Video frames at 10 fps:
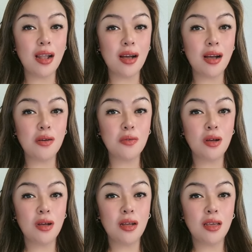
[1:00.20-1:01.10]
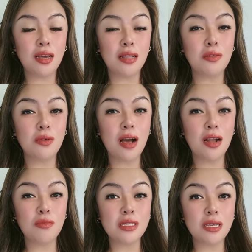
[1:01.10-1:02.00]
araw, katlong
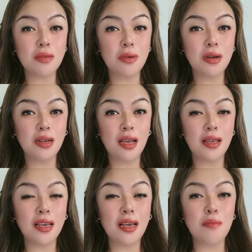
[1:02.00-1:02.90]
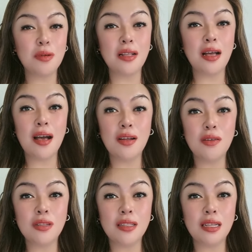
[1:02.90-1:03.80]
araw, masipag ka, ikaapat na
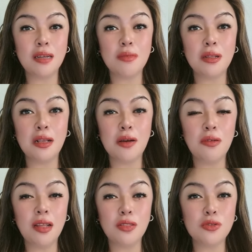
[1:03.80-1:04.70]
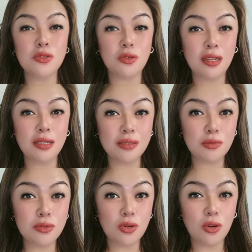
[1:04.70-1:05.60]
araw, natatamad ka ulit, tusok lang
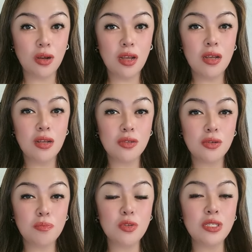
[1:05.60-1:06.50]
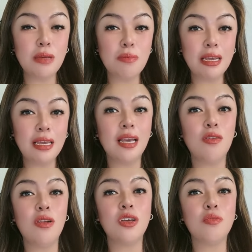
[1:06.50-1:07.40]
ng tusok. So, posibleng
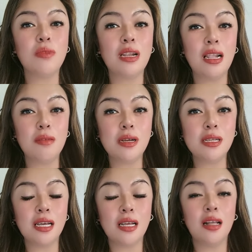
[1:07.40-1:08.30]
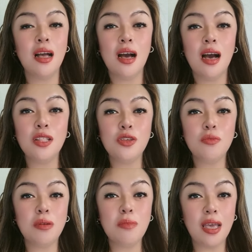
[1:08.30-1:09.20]
ikaw lang yung malalabasan at
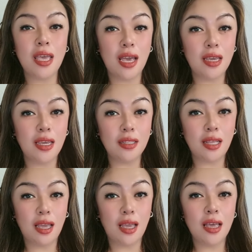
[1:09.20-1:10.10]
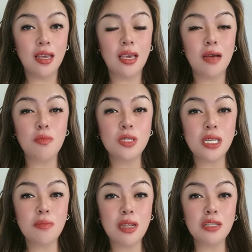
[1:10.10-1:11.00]
yung babae ay hindi. Kaya
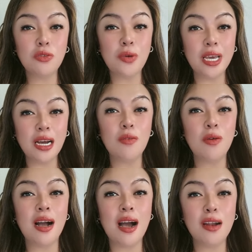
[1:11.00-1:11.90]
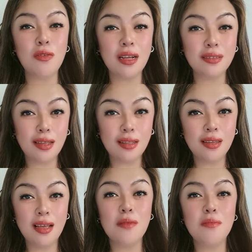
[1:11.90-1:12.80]
posibleng tuwing ikalawang araw lang
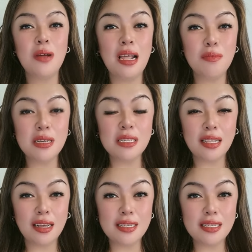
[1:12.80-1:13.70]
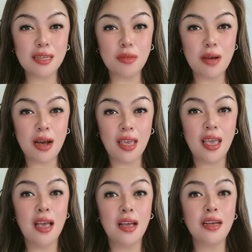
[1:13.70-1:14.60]
din, malalabasan ng isang
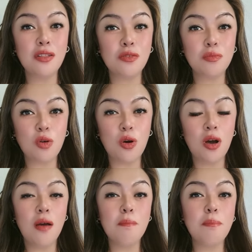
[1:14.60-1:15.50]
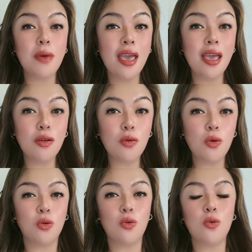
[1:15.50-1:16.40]
babae. Ganun po.
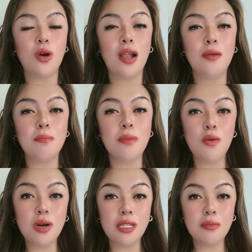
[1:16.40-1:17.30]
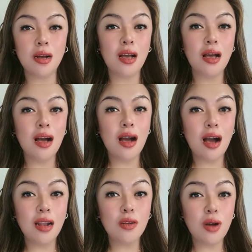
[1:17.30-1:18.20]
Pero kung halimbawa namang
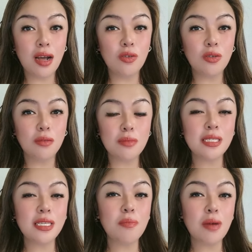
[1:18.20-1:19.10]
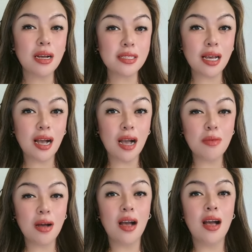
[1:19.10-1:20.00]
araw-araw kang masipag sa
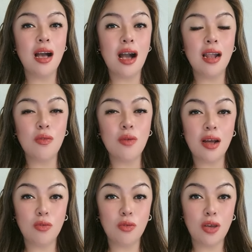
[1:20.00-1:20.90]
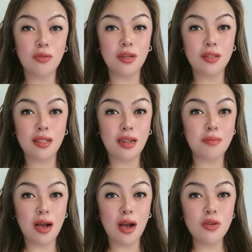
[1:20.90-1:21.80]
kama, araw-araw kayong
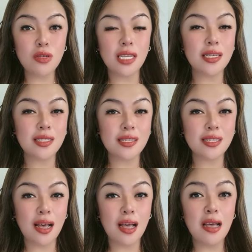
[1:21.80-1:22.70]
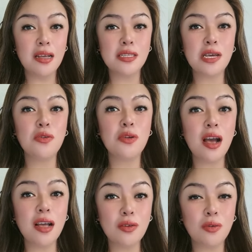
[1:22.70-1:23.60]
nagtatrabaho sa isa't isa,
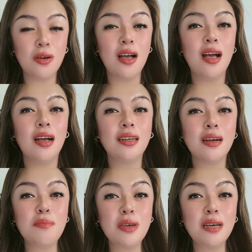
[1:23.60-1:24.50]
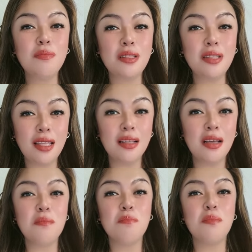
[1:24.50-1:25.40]
siguradong gabi-gabi din
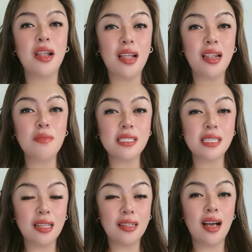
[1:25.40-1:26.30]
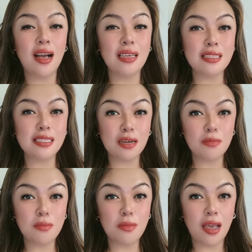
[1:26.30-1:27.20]
malalabasan ang
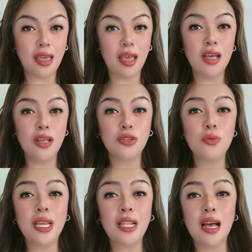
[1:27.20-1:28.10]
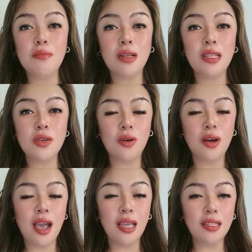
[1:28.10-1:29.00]
isang babae. Tuwing laban ninyo
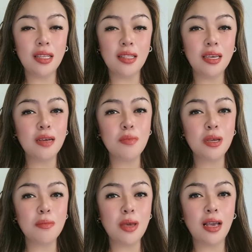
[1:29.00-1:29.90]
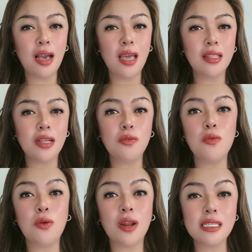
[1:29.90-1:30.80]
kahit hindi gabi-gabi, kahit
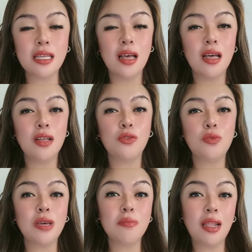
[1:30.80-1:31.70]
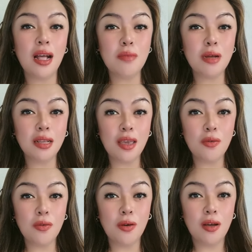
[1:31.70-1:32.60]
anong oras, tuwing may laban
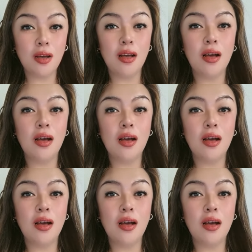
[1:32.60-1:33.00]
kayo,